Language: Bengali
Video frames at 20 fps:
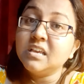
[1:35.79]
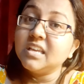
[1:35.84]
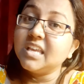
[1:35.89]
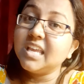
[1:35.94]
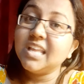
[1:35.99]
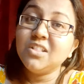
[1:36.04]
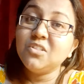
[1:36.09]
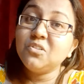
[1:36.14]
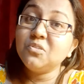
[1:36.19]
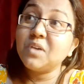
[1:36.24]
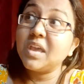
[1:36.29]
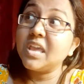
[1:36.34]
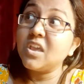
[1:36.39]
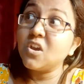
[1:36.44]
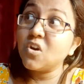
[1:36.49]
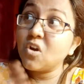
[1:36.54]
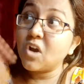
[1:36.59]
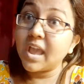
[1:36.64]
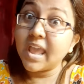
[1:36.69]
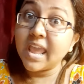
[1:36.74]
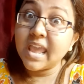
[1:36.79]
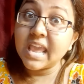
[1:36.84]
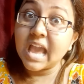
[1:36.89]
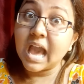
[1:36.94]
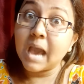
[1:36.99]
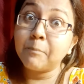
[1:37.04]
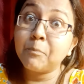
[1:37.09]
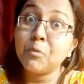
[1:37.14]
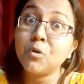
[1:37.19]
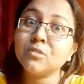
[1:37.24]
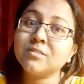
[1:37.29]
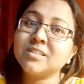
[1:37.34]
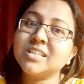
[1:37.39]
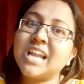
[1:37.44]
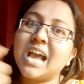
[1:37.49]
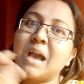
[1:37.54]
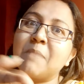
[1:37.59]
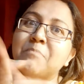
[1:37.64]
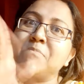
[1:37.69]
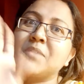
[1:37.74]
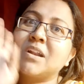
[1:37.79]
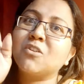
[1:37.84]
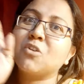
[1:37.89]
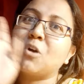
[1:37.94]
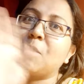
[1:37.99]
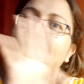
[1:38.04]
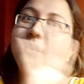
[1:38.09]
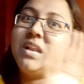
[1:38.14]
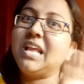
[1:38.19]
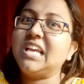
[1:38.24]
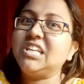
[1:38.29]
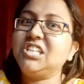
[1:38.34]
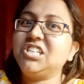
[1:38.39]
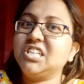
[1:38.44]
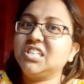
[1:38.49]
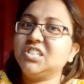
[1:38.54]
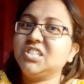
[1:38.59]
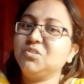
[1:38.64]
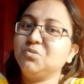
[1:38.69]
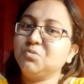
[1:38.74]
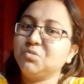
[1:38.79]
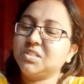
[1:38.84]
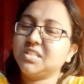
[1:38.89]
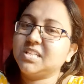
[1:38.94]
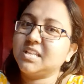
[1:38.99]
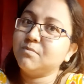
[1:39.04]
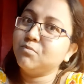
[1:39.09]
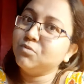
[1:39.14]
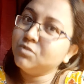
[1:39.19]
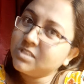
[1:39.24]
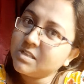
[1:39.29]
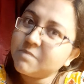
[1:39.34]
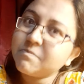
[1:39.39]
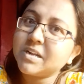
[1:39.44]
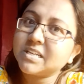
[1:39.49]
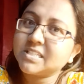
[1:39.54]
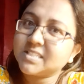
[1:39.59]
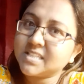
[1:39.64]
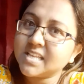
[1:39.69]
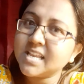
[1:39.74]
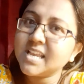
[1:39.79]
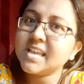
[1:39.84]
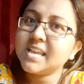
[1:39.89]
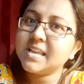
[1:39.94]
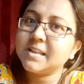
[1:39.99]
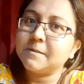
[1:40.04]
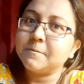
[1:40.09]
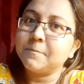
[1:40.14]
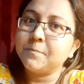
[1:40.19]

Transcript: কিন্তু এই এই আপদটা আপনার কপালে আইসা জুটছে বুঝতে পারছেন